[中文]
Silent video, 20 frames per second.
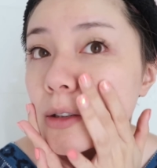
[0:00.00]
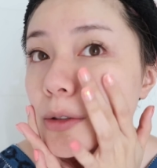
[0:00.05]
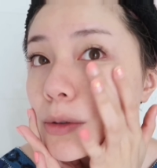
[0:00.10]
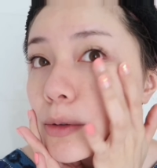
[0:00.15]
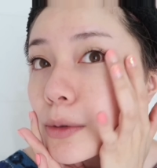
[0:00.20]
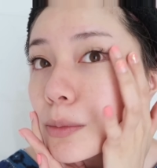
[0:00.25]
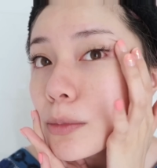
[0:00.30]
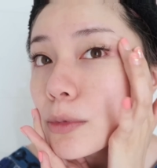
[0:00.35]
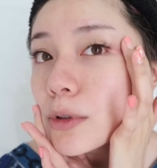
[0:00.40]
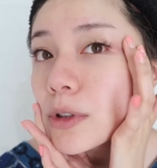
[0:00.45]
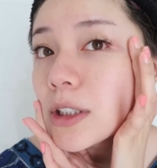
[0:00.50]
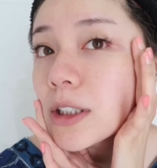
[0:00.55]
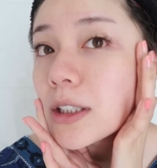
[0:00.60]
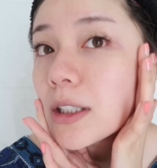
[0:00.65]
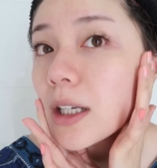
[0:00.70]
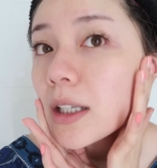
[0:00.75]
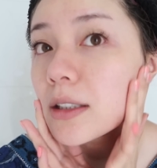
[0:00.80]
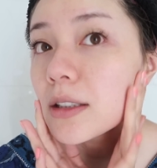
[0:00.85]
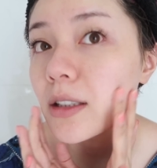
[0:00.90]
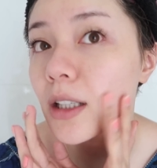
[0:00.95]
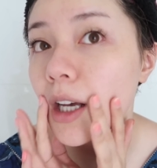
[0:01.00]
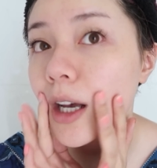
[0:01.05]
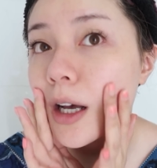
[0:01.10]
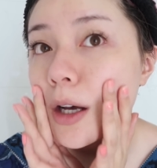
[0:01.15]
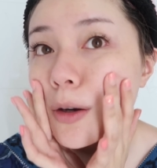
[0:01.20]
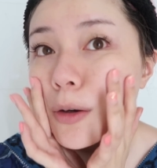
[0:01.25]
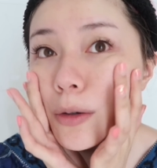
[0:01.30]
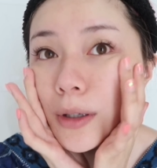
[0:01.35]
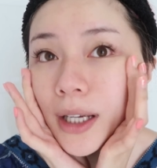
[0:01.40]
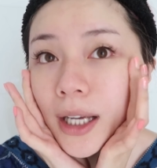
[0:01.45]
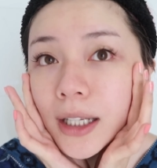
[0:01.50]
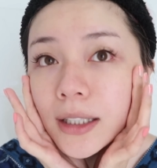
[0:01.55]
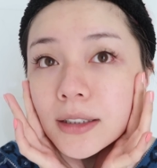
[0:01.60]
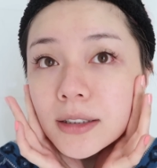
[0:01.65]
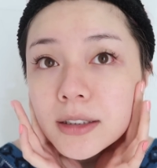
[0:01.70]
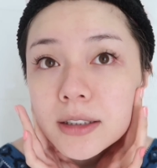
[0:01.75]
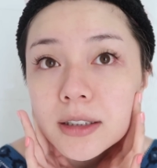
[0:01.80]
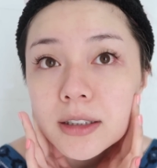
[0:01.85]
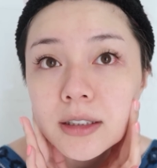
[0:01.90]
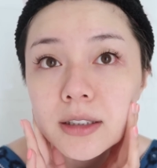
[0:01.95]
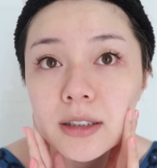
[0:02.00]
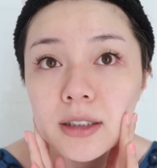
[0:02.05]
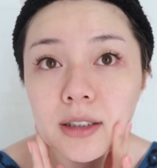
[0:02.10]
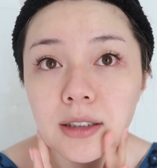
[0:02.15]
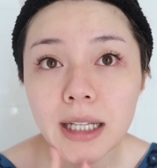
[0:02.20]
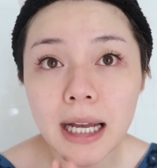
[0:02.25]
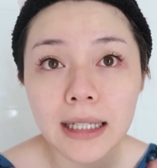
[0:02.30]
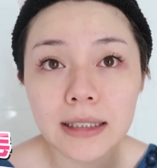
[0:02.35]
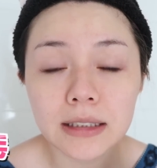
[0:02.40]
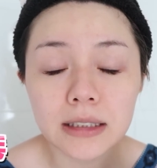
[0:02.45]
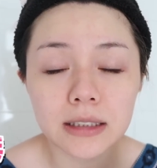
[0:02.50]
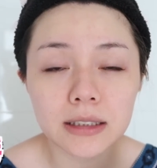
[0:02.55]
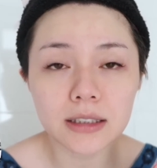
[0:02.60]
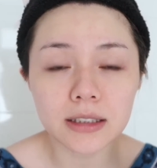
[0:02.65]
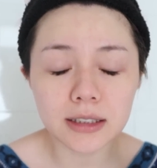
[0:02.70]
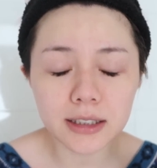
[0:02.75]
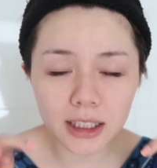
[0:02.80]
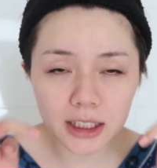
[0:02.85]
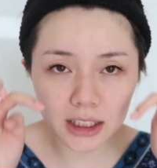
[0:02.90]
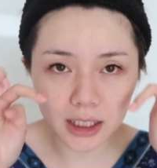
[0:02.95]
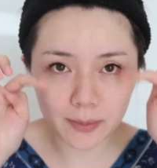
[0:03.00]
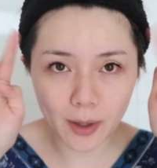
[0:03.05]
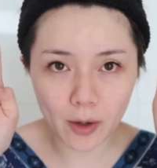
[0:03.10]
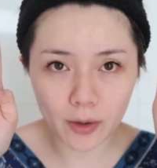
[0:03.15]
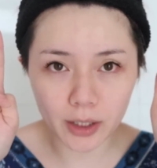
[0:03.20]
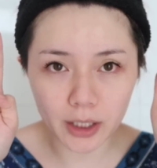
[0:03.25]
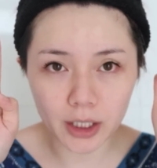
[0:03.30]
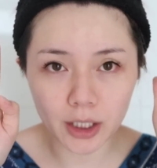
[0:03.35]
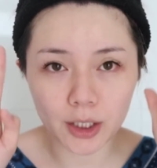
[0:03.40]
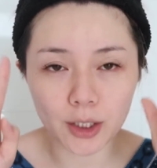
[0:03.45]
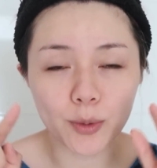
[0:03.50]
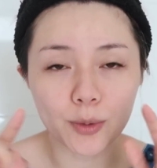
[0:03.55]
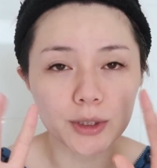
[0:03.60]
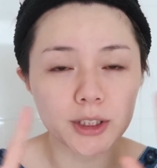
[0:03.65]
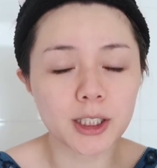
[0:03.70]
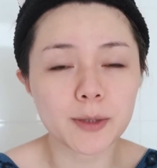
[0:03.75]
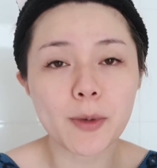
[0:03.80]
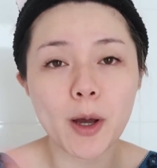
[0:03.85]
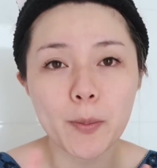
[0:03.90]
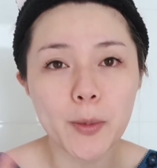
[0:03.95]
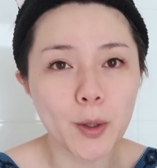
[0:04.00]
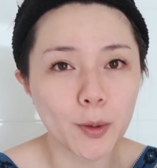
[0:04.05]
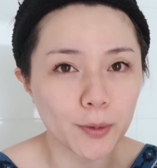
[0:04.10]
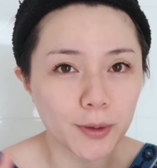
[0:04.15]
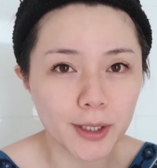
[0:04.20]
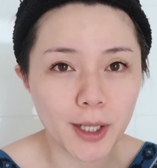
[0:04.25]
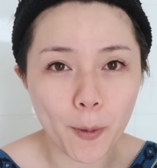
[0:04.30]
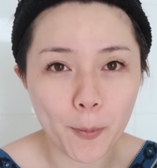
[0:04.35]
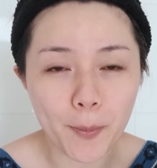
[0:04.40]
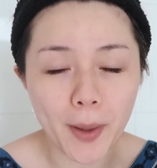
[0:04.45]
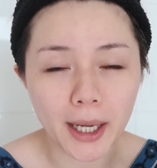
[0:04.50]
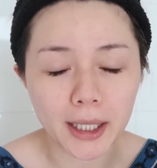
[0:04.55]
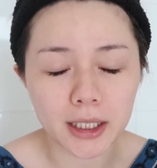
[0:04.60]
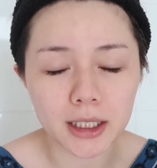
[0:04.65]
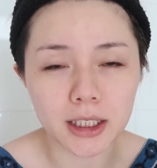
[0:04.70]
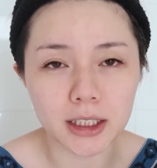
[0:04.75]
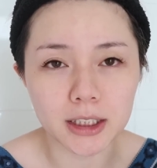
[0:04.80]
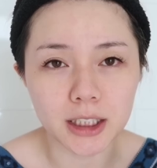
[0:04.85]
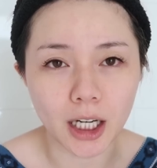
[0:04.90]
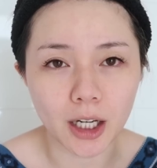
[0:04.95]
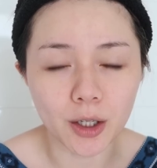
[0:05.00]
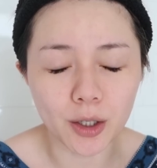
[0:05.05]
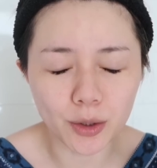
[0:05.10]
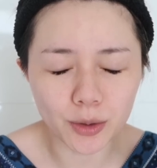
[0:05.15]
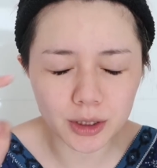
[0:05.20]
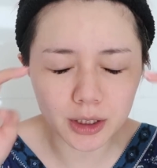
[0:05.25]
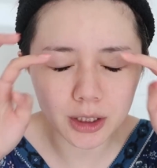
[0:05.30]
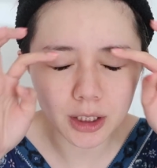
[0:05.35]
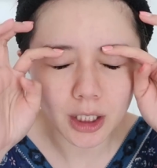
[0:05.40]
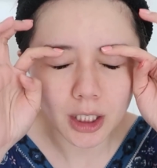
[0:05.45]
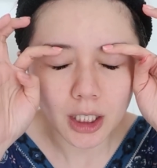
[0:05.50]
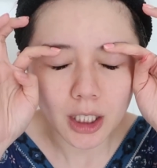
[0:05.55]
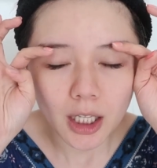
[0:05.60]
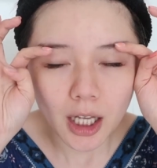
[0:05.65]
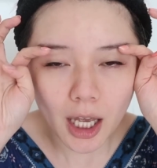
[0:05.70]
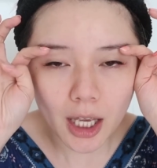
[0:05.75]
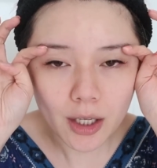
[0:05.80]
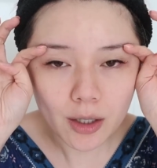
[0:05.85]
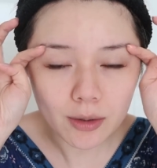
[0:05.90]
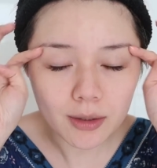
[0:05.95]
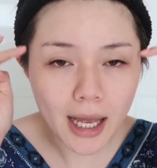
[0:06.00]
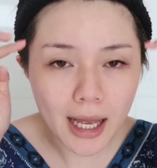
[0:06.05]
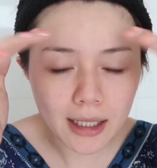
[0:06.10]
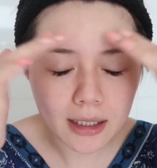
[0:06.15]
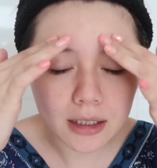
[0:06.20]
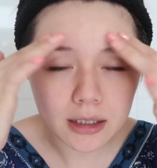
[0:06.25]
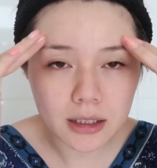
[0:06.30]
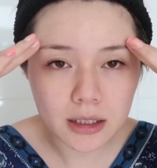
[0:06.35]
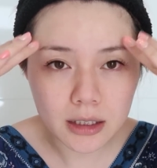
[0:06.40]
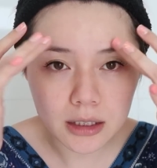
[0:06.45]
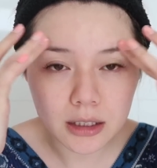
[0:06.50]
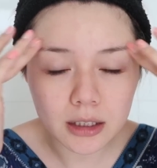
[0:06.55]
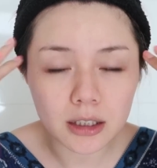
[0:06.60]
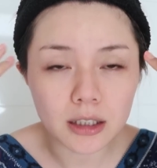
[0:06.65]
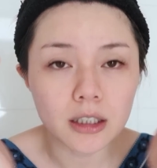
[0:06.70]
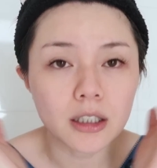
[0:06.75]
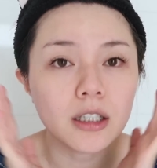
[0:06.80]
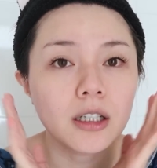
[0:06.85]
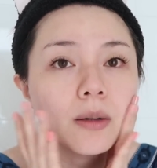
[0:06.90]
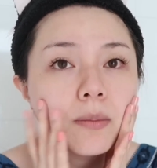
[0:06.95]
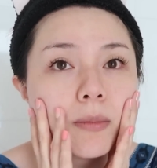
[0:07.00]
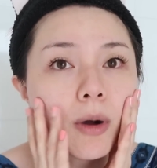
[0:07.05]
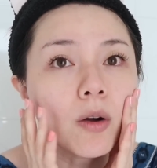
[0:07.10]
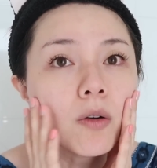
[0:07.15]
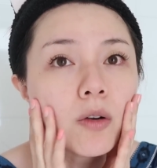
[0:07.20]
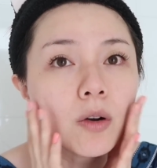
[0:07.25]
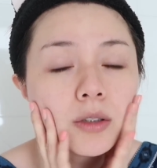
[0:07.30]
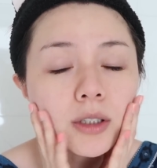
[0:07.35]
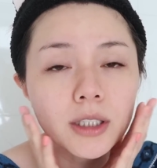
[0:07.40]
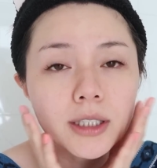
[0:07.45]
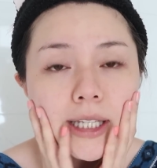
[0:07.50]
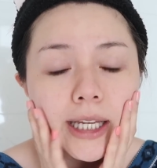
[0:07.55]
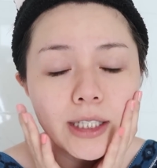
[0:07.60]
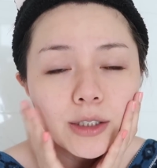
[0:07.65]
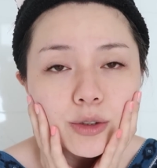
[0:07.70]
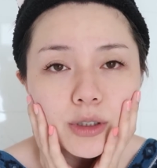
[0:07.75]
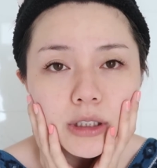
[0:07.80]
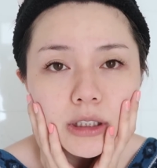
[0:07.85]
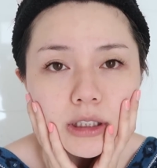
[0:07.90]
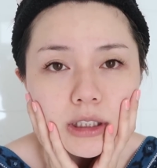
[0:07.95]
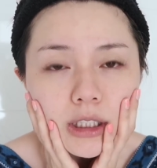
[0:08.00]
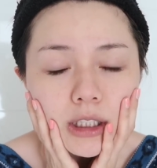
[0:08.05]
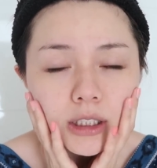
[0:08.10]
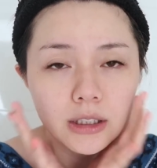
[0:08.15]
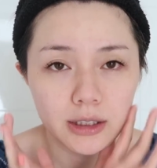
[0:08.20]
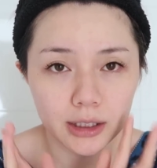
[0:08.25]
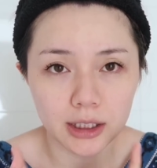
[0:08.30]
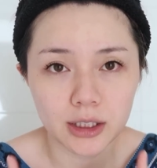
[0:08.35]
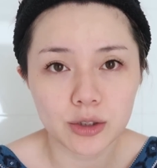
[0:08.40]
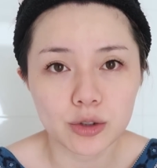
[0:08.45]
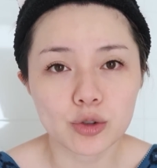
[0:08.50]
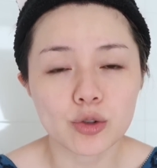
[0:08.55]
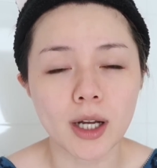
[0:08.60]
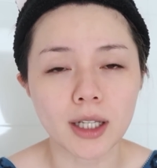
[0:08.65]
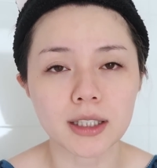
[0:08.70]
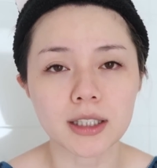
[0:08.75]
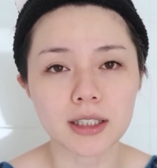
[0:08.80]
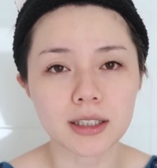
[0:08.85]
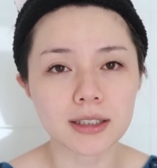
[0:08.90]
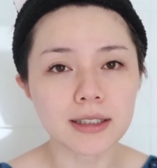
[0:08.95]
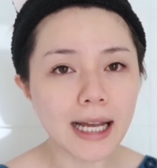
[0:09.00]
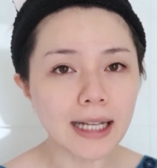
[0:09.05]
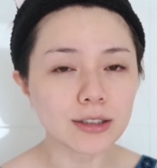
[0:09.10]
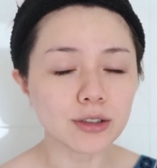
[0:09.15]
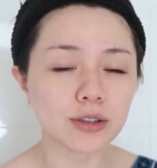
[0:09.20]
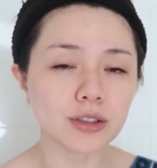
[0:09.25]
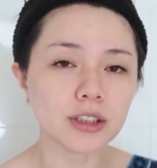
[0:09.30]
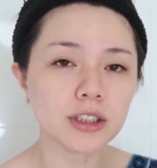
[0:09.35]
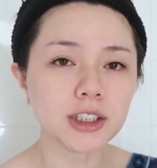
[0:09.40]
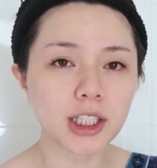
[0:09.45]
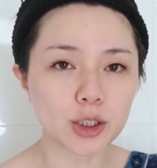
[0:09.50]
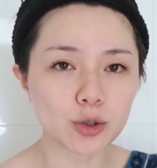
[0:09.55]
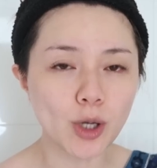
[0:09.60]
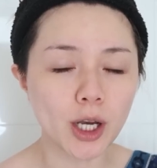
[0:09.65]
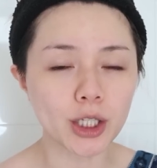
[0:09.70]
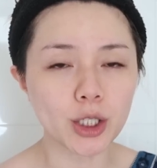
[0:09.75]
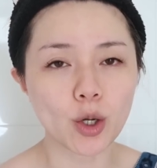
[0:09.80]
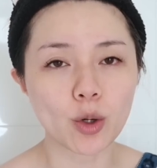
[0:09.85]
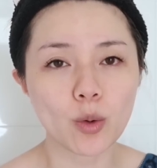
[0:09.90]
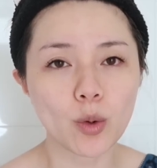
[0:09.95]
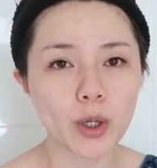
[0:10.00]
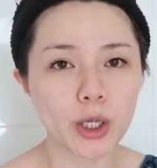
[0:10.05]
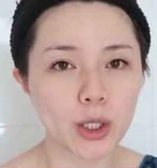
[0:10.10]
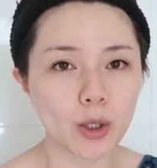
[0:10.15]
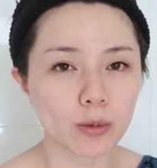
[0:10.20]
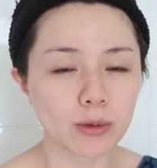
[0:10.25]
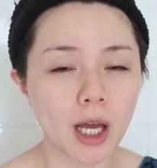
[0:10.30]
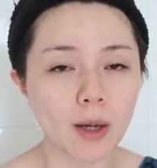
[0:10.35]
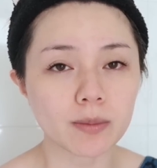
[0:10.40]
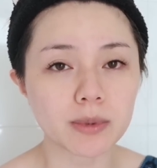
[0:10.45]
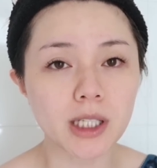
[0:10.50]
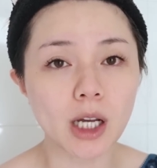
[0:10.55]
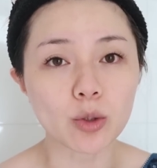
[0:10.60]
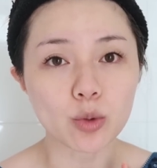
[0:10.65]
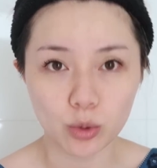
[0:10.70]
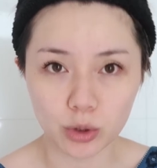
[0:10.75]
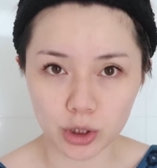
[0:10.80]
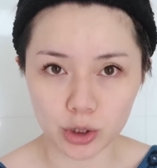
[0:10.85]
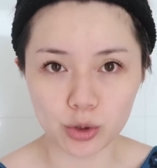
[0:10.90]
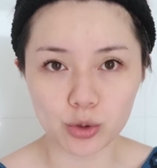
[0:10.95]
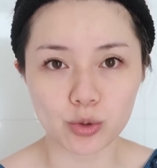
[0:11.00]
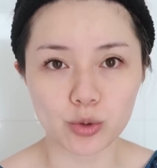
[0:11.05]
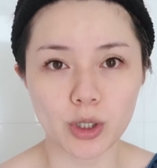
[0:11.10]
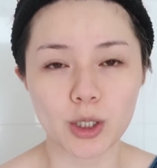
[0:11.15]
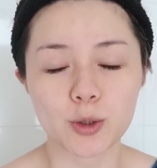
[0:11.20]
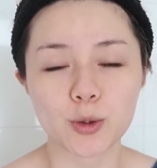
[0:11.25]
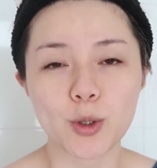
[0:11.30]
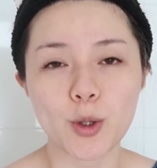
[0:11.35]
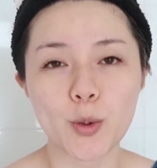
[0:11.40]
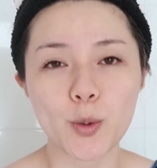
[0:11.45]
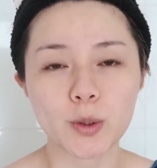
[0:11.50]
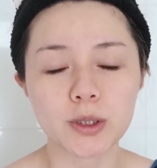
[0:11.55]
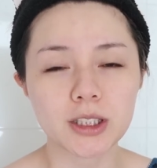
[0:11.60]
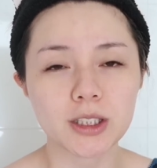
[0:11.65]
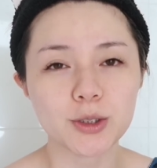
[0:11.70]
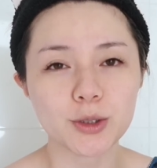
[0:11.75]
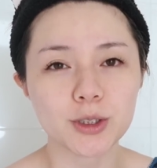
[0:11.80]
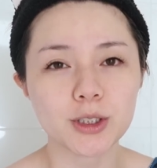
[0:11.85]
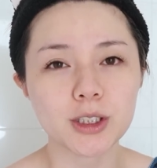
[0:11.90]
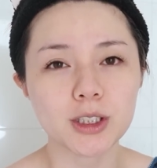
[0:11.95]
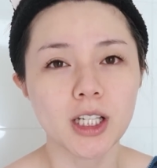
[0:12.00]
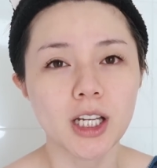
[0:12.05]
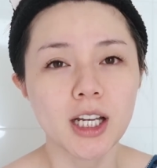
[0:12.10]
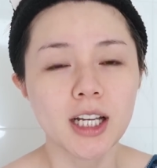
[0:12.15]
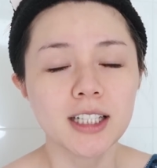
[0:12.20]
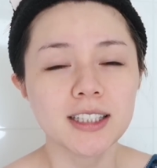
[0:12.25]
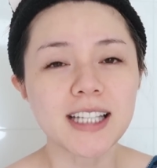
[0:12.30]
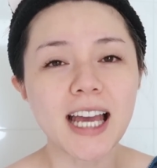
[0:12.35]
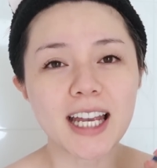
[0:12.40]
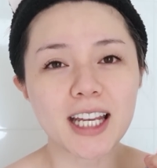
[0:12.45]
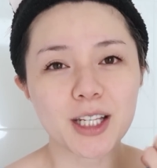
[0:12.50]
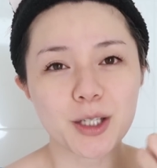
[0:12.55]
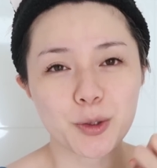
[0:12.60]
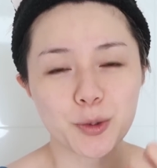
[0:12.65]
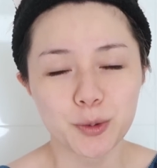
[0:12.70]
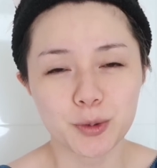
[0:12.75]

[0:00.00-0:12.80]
我觉得摸起来超干净的，它真的是接睫毛也可以用，睫毛没有掉半根。然后呢，还有它的那个毛孔的感觉是很清爽的，但就是卸妆油会用到比较多的水，所以我真的就是在。